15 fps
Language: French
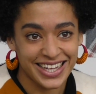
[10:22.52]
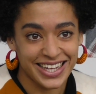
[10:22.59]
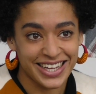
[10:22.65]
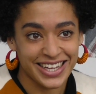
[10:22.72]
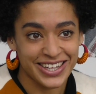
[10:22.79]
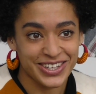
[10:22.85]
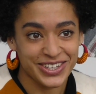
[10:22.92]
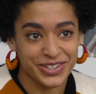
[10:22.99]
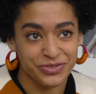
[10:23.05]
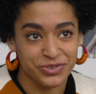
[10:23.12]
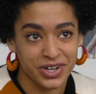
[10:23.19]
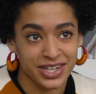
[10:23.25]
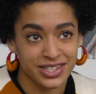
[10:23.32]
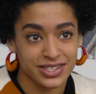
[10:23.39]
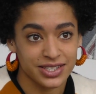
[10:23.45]
Et euh,
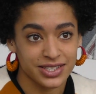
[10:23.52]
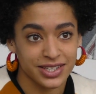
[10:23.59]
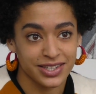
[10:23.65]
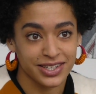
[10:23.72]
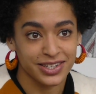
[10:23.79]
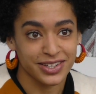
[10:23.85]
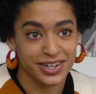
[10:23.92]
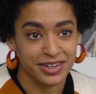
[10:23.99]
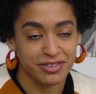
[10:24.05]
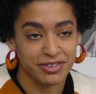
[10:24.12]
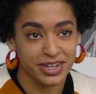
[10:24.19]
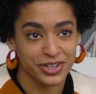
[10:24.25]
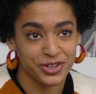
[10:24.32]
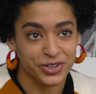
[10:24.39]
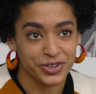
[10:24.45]
voilà, ça c'était le
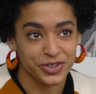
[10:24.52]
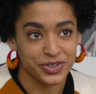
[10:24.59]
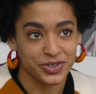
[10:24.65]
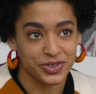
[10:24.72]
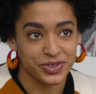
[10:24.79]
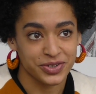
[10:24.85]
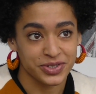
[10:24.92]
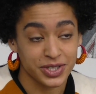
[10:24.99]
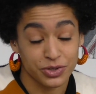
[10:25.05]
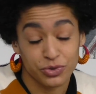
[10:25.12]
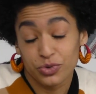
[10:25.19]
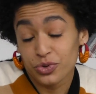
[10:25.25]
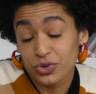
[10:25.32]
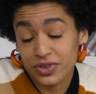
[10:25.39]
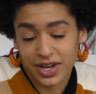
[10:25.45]
travail, euh, c'est
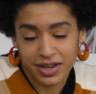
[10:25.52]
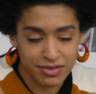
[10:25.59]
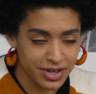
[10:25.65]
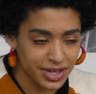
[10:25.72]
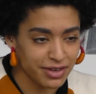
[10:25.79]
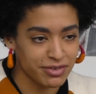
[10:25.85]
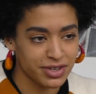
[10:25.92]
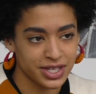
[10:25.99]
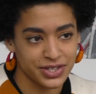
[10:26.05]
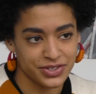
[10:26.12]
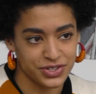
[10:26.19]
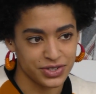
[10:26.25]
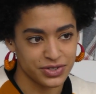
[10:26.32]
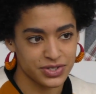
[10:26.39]
le travail avec Eddie.